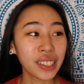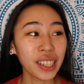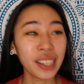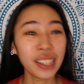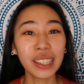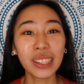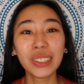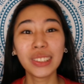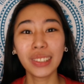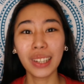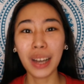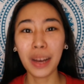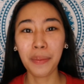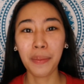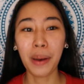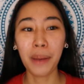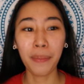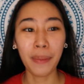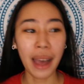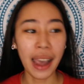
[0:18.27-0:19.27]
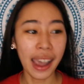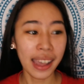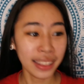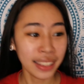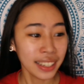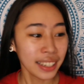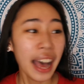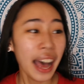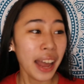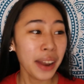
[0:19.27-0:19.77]
Seryoso ka ba,
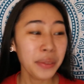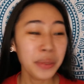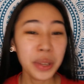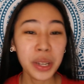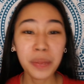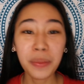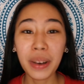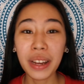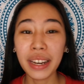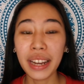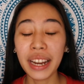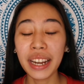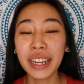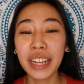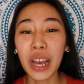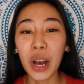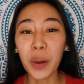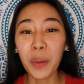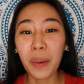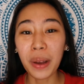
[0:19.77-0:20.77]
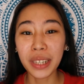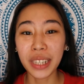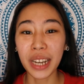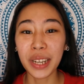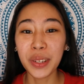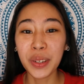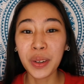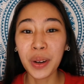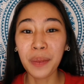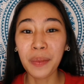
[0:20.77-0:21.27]
Pat? Alam niyo naman na hindi ako
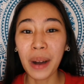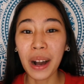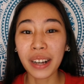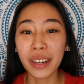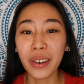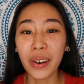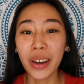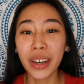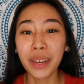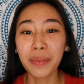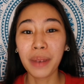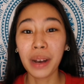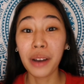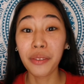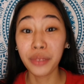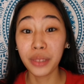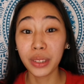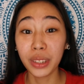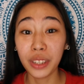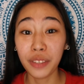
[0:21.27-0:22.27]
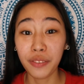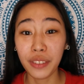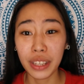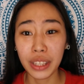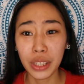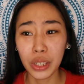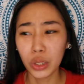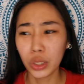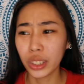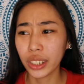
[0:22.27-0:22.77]
masyadong gumagawa ng mga beauty
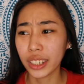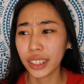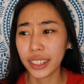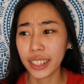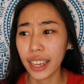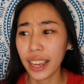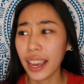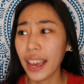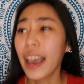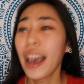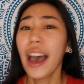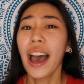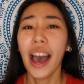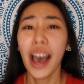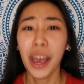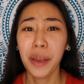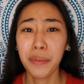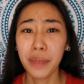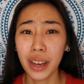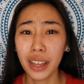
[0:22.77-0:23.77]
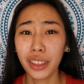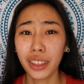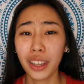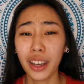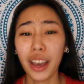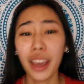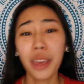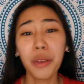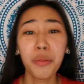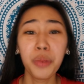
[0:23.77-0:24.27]
videos kasi I'm not
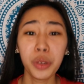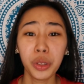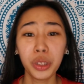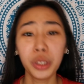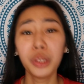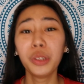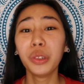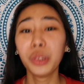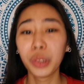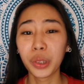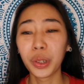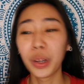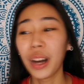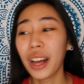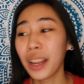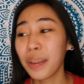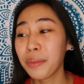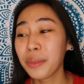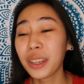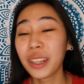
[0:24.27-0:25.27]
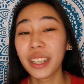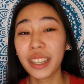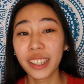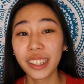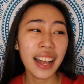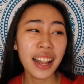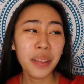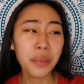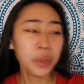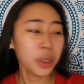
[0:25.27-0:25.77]
a beauty guru. Alam niyo na
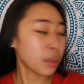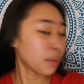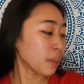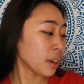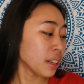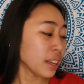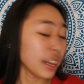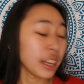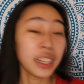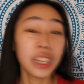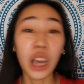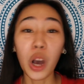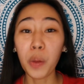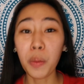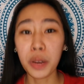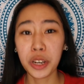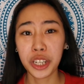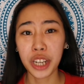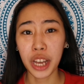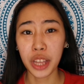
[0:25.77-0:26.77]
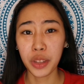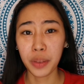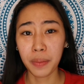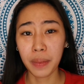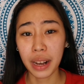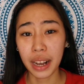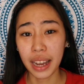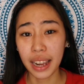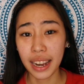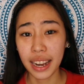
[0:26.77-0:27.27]
yan. Alam niyo naman na hindi ako masyadong
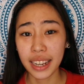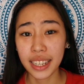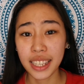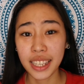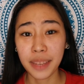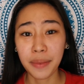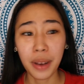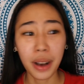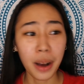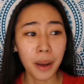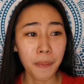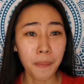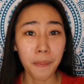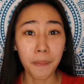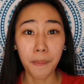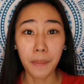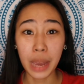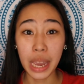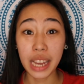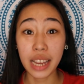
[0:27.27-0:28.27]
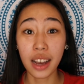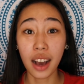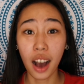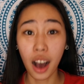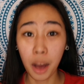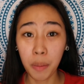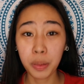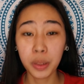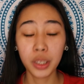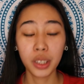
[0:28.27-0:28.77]
magaling sa mga
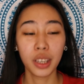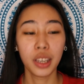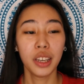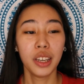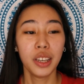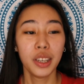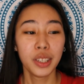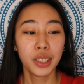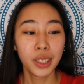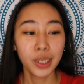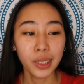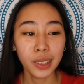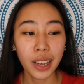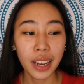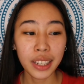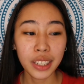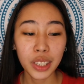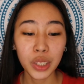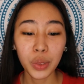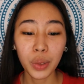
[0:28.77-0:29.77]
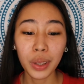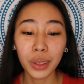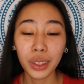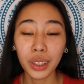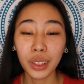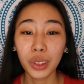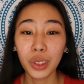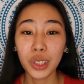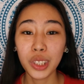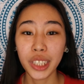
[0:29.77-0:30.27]
makeups So I just
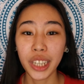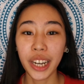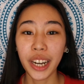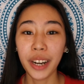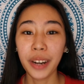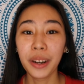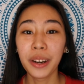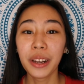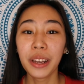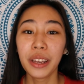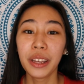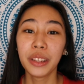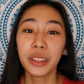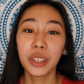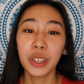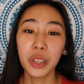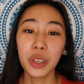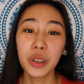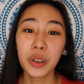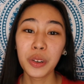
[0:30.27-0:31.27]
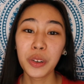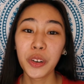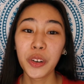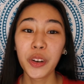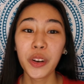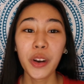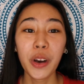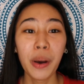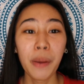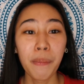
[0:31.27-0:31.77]
wanted to share to
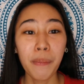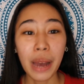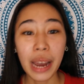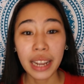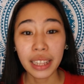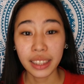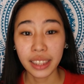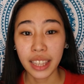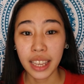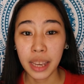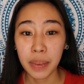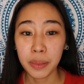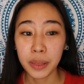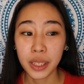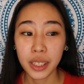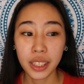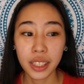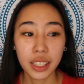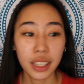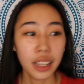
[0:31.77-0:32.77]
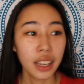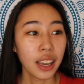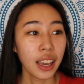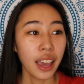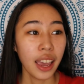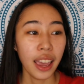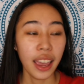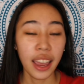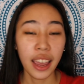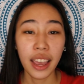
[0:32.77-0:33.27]
you my tips
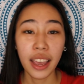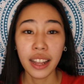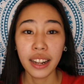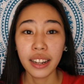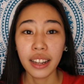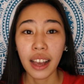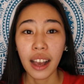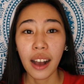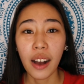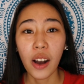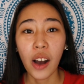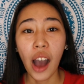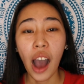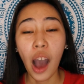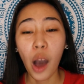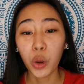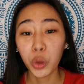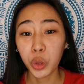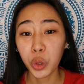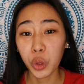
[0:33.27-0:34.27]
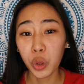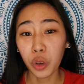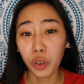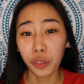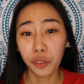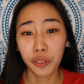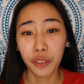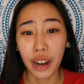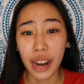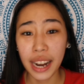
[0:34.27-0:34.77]
and how to
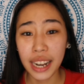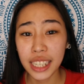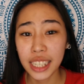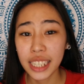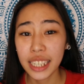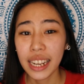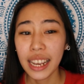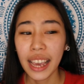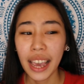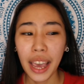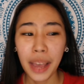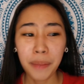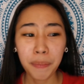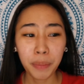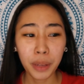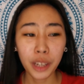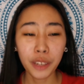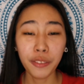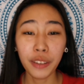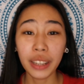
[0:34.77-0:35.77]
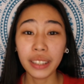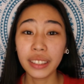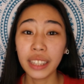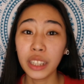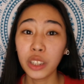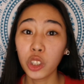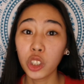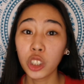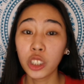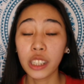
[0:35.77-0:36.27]
look fresh. And perfect
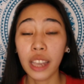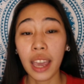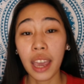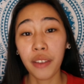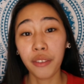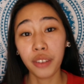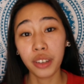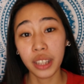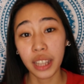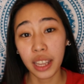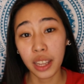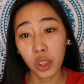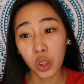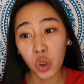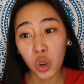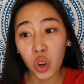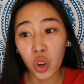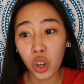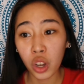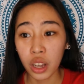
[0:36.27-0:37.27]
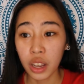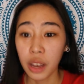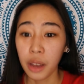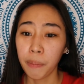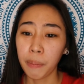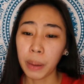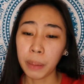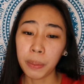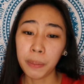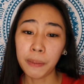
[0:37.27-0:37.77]
din to sa everyday look,
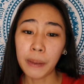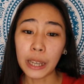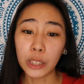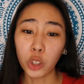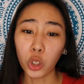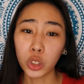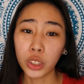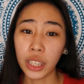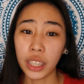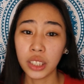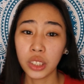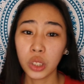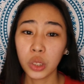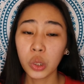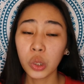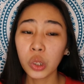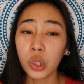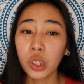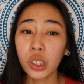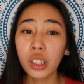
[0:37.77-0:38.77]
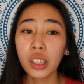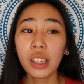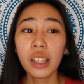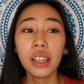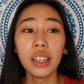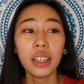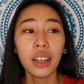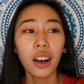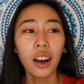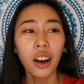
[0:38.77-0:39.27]
pagpapasok sa school.
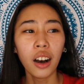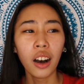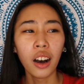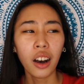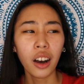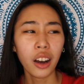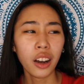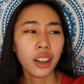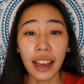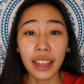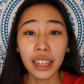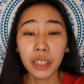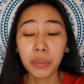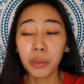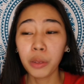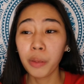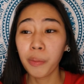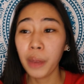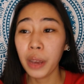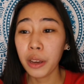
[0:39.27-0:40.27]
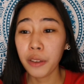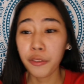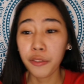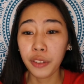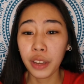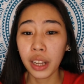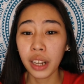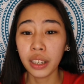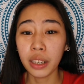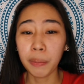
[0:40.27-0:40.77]
Uh, alam mo ba yung
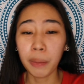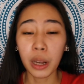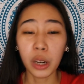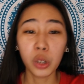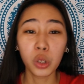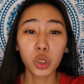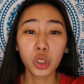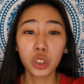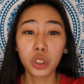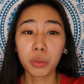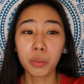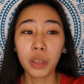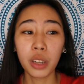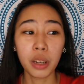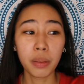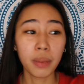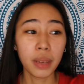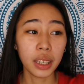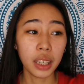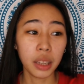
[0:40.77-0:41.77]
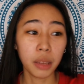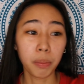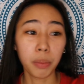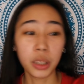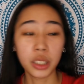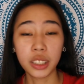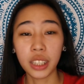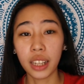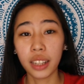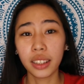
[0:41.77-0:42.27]
feeling na parang gusto mo lang maging
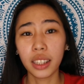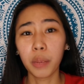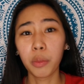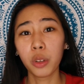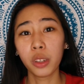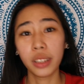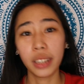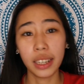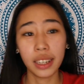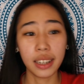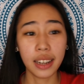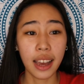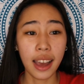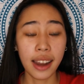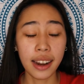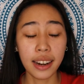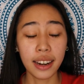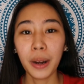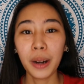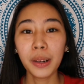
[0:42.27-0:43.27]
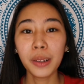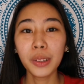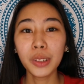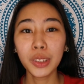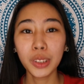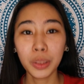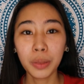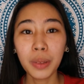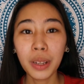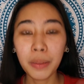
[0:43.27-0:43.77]
presentable tignan? Parang
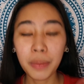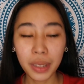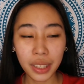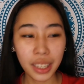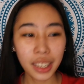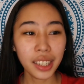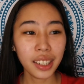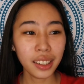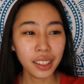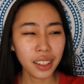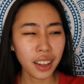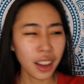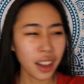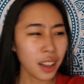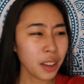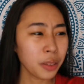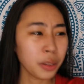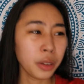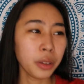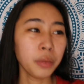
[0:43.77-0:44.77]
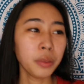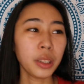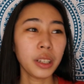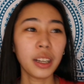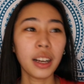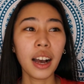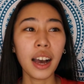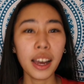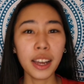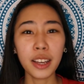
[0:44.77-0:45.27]
gusto mo lang maging, ano yun,
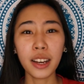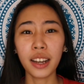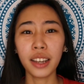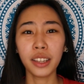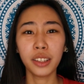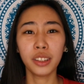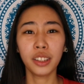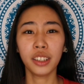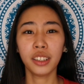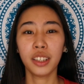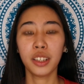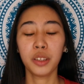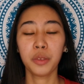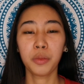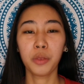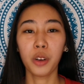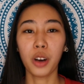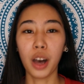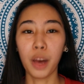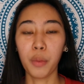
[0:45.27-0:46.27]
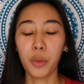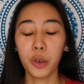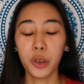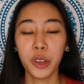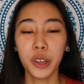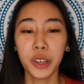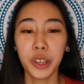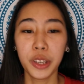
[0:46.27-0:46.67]
kaayo-ayong tignan yung mukha mo.